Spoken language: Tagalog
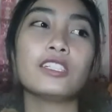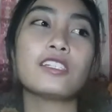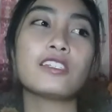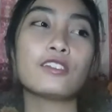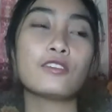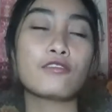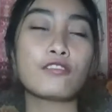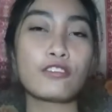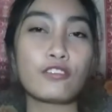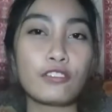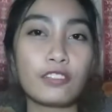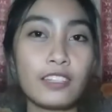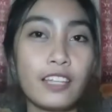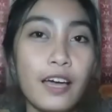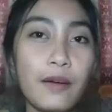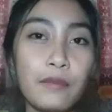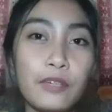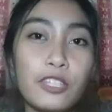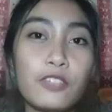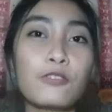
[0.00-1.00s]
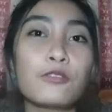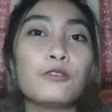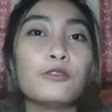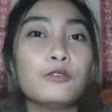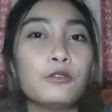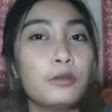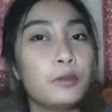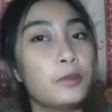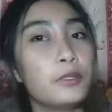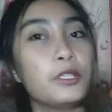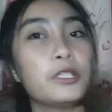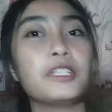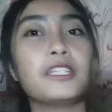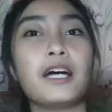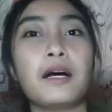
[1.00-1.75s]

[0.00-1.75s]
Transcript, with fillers: Tapos sinusuot namin yung kumo,